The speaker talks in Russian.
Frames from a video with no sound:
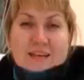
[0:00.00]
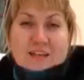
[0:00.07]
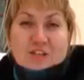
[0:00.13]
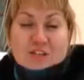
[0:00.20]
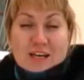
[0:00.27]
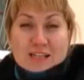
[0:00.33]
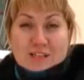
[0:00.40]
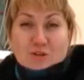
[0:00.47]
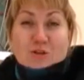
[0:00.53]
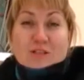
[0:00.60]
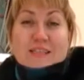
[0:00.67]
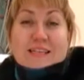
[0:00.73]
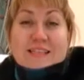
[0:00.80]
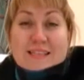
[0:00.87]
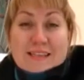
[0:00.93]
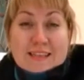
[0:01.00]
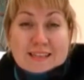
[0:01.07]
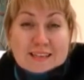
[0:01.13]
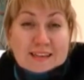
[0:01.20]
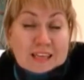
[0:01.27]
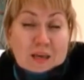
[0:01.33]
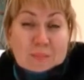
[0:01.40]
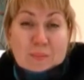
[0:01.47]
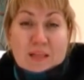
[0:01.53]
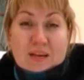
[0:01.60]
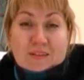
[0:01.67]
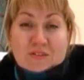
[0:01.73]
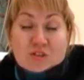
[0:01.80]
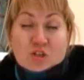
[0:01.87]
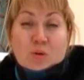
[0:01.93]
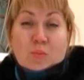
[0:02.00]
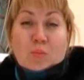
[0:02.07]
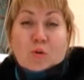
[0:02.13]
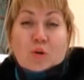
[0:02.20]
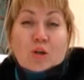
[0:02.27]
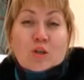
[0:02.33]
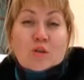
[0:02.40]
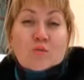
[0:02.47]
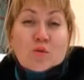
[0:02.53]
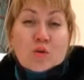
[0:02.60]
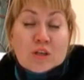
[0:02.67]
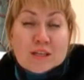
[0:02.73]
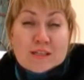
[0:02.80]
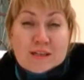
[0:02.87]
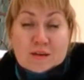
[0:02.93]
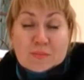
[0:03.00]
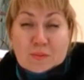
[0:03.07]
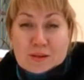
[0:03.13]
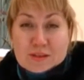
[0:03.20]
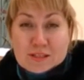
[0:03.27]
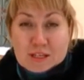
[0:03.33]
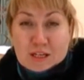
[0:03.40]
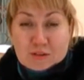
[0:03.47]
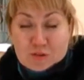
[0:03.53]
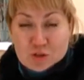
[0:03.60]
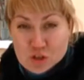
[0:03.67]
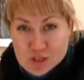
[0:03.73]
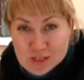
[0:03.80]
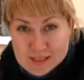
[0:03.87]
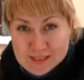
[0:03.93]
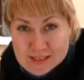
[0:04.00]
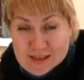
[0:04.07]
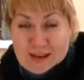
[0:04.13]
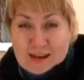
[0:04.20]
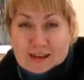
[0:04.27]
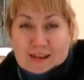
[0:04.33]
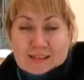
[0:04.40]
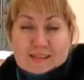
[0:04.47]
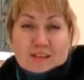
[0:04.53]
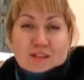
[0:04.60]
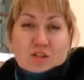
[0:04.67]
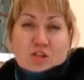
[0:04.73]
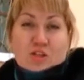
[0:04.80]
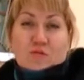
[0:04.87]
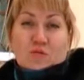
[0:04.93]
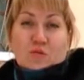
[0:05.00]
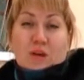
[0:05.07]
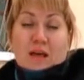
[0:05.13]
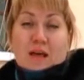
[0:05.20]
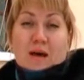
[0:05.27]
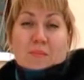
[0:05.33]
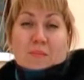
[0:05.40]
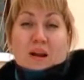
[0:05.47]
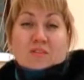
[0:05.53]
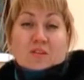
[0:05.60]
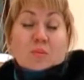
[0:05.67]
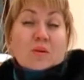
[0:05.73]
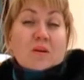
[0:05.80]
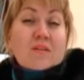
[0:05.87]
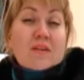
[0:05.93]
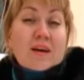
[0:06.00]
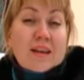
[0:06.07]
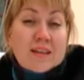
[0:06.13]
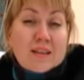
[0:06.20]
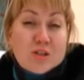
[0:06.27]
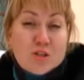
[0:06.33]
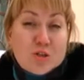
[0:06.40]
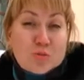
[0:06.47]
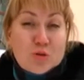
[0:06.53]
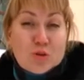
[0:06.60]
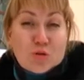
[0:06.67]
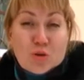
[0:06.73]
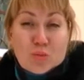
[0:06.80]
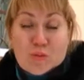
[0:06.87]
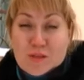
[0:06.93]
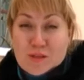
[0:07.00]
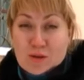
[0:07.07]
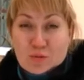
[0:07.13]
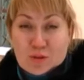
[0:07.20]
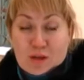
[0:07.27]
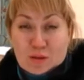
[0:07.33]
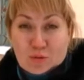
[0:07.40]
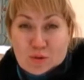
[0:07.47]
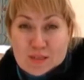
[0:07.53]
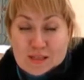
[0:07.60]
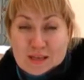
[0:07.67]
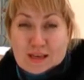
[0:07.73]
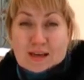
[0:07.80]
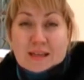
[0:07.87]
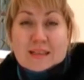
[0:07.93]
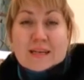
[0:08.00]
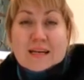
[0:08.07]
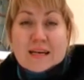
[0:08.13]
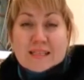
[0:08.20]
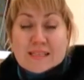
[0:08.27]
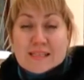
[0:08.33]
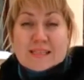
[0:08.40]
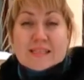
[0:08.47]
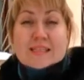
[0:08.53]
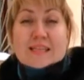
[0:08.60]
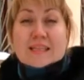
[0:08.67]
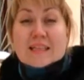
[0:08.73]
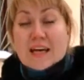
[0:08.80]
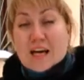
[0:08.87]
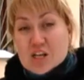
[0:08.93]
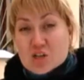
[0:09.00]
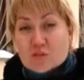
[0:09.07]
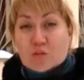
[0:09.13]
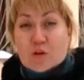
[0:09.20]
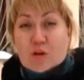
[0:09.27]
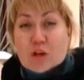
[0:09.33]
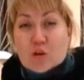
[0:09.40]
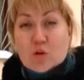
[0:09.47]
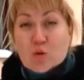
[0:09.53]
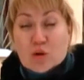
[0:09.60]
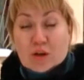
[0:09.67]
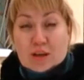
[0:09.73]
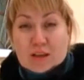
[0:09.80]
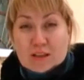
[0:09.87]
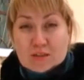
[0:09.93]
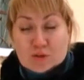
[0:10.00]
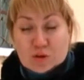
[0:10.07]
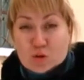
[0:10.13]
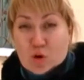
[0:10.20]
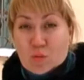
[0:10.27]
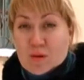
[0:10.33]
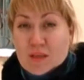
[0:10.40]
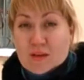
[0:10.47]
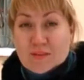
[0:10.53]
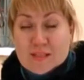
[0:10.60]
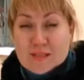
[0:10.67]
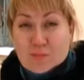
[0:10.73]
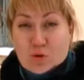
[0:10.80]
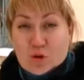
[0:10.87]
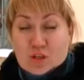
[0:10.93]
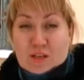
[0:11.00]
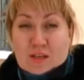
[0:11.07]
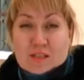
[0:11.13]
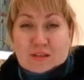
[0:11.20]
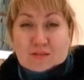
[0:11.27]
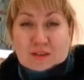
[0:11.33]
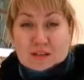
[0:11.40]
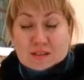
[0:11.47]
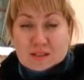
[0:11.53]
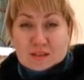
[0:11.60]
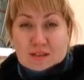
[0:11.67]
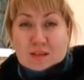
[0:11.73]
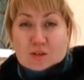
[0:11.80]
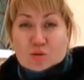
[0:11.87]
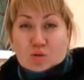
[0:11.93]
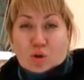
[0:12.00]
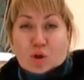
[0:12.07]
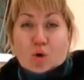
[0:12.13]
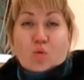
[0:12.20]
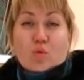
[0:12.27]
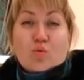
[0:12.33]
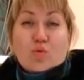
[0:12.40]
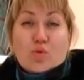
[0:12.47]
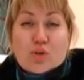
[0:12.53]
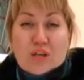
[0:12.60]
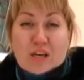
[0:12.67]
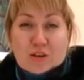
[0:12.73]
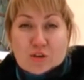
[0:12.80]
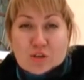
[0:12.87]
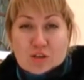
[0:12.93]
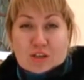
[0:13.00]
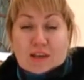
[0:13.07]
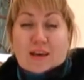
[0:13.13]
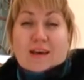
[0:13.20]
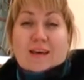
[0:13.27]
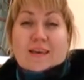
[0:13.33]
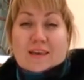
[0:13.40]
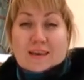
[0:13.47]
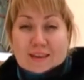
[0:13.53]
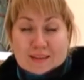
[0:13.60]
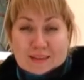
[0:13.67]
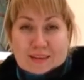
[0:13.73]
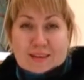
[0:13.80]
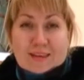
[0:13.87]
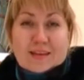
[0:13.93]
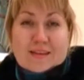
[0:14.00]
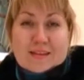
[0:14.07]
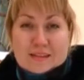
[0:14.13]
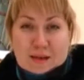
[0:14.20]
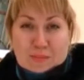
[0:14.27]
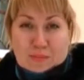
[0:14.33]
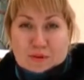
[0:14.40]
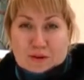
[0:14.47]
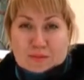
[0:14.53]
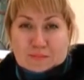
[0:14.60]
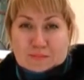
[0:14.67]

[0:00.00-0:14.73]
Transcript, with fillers: счастью, соседка, не подававшая более двух недель признаков жизни, оказалась живой. Правда, поговорить на съемочной группе с ней удалось. Находиться даже в коридоре этого дома невозможно. Из квартиры идет удушающий едкий запах.